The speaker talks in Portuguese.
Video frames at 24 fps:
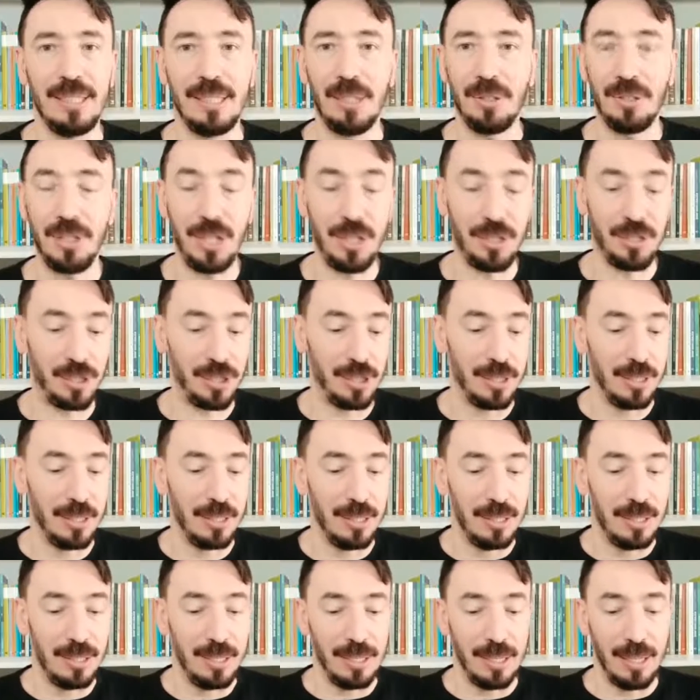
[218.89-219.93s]
Então, gente,
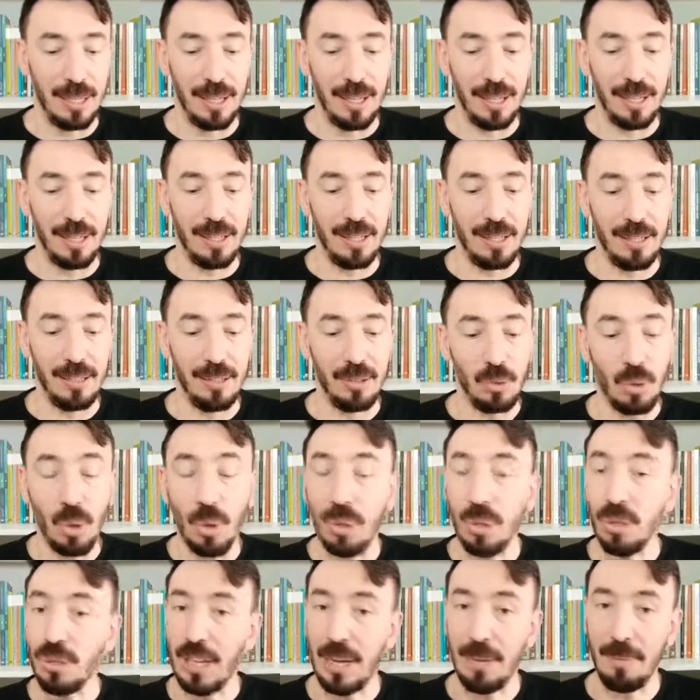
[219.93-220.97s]
é,
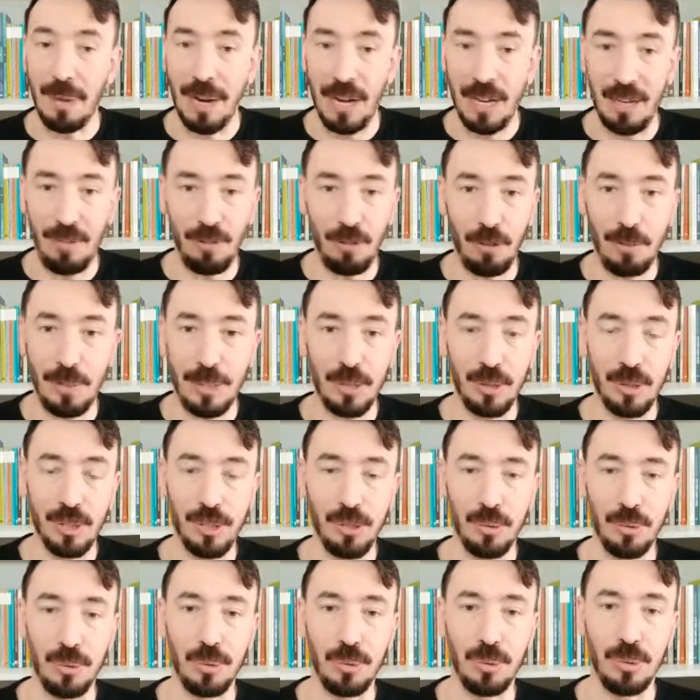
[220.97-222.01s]
todo trabalho é formador
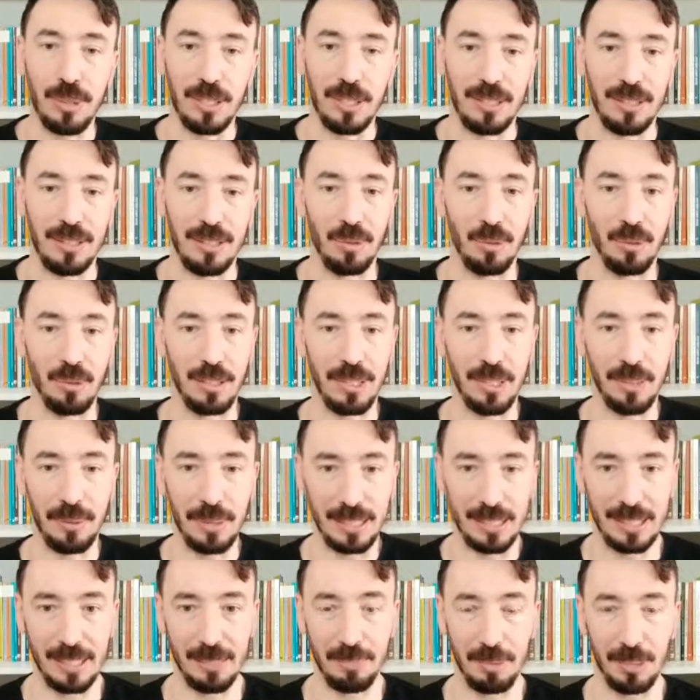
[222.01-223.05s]
de cultura. Então, usei
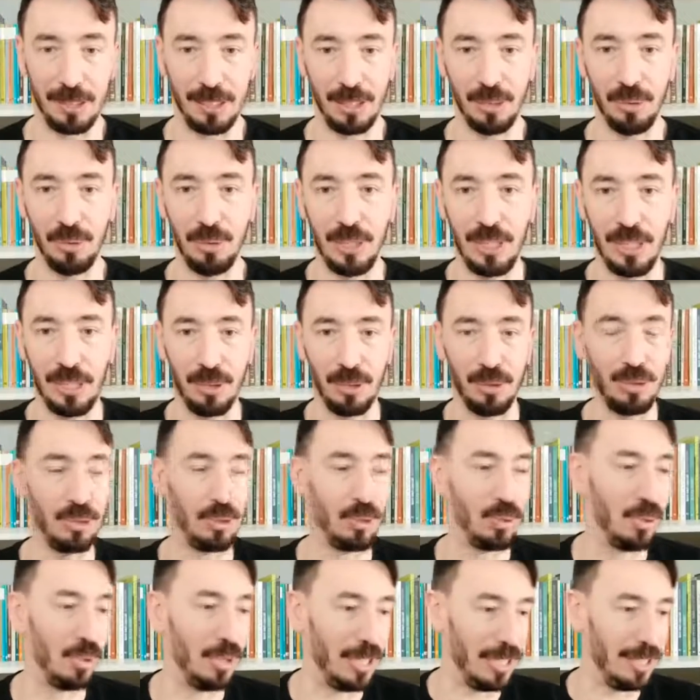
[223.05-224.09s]
o exemplo aqui do que eu
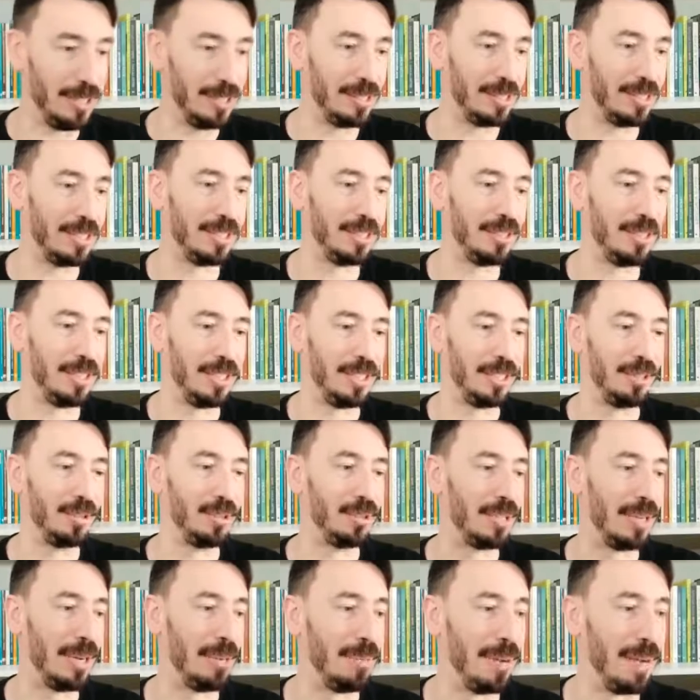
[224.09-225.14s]
estou realizando aqui,
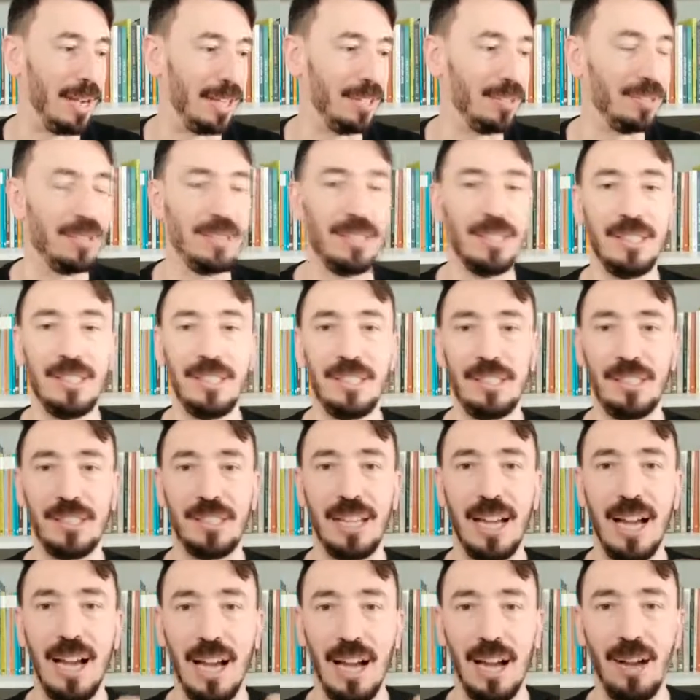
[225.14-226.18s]
do trabalho
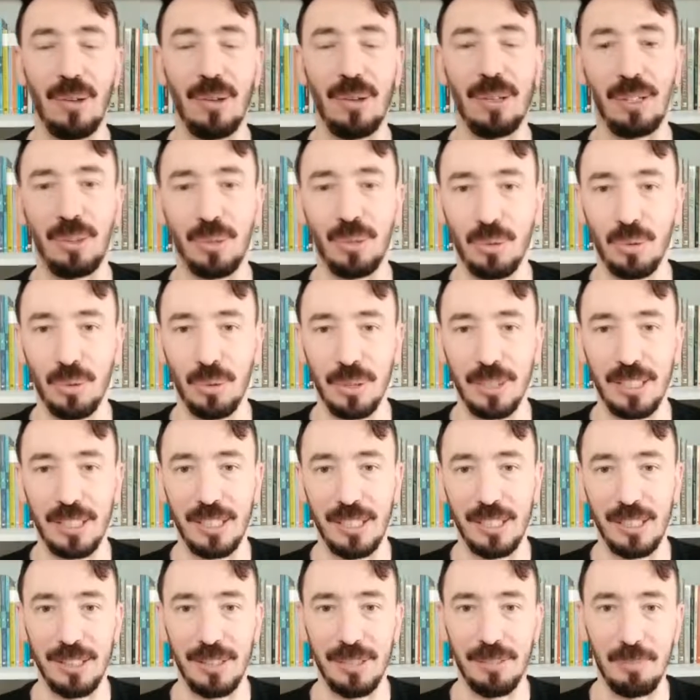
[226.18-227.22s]
da aula que eu estou
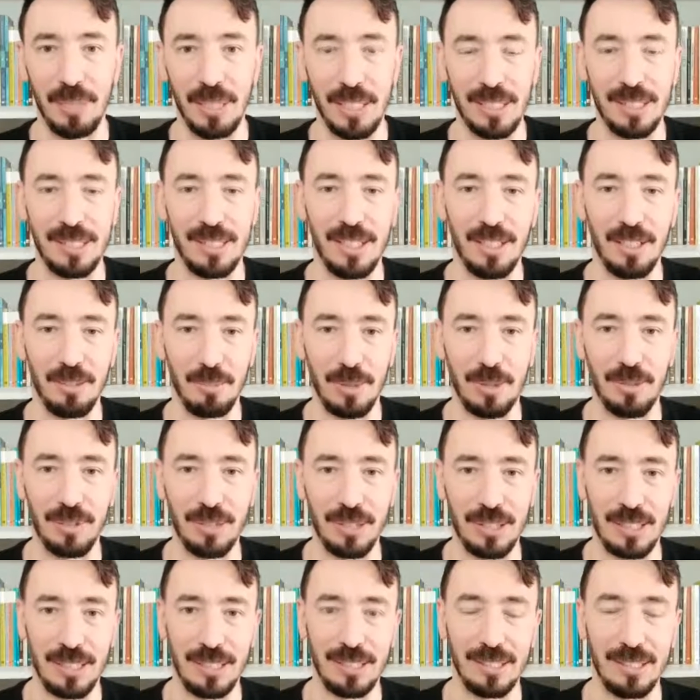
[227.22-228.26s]
aqui ministrando para
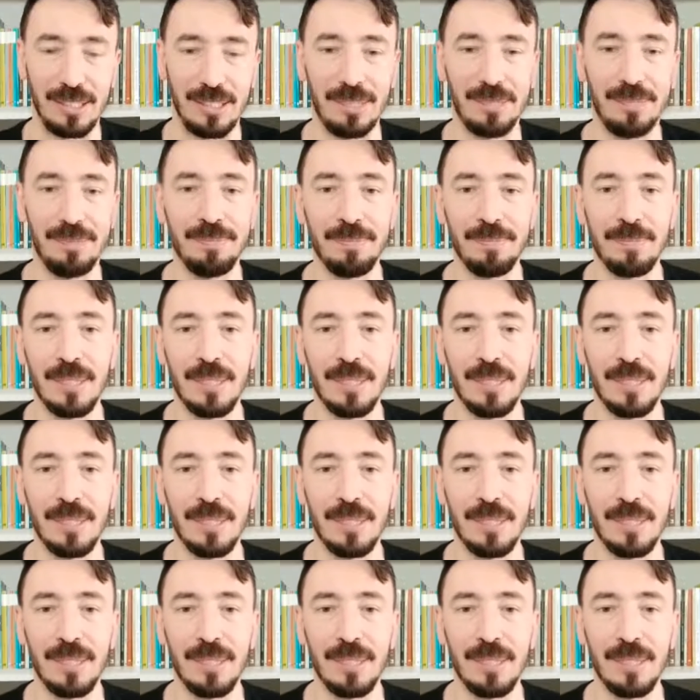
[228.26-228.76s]
vocês.